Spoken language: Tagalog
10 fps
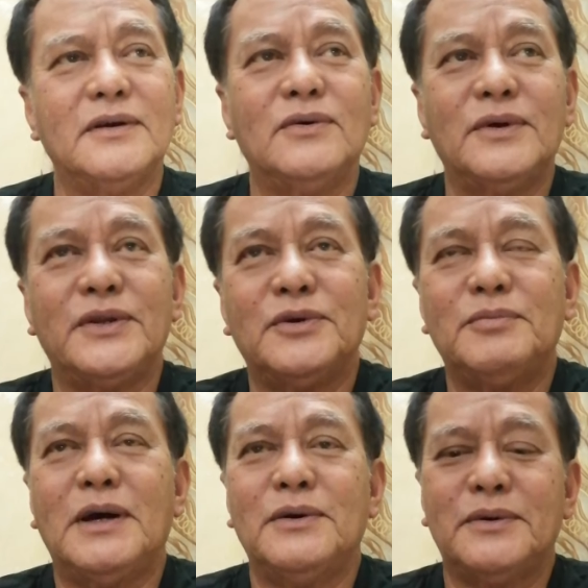One
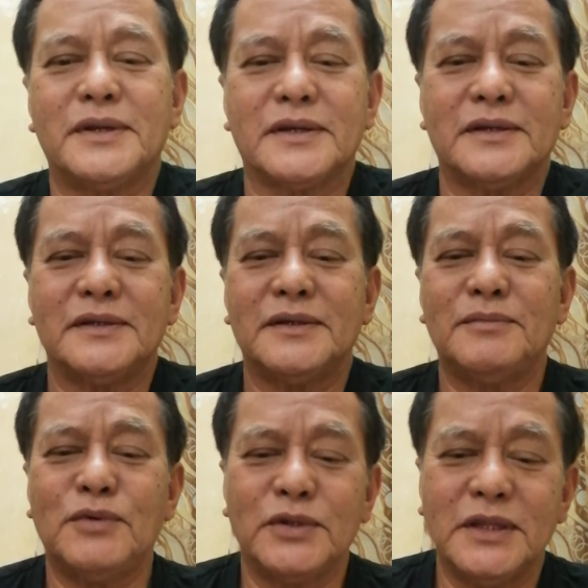of our uh,
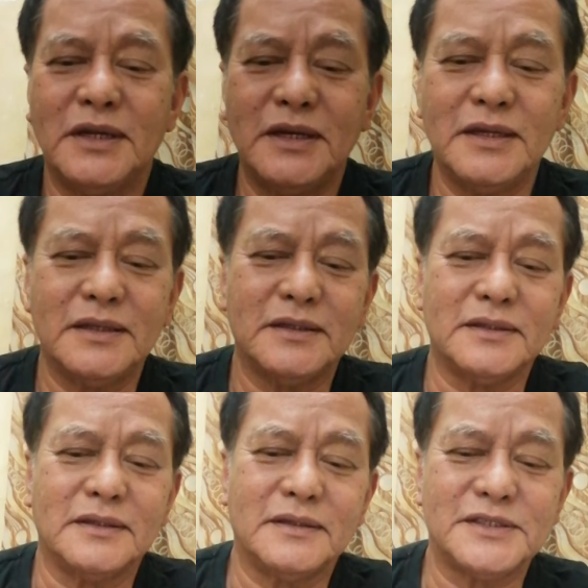model
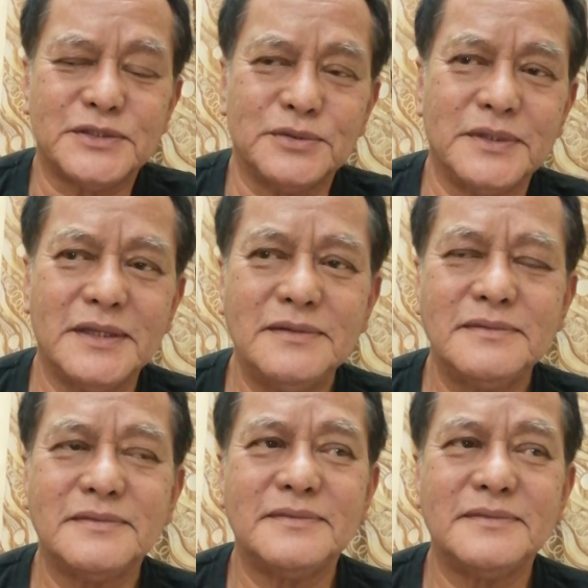uh, student.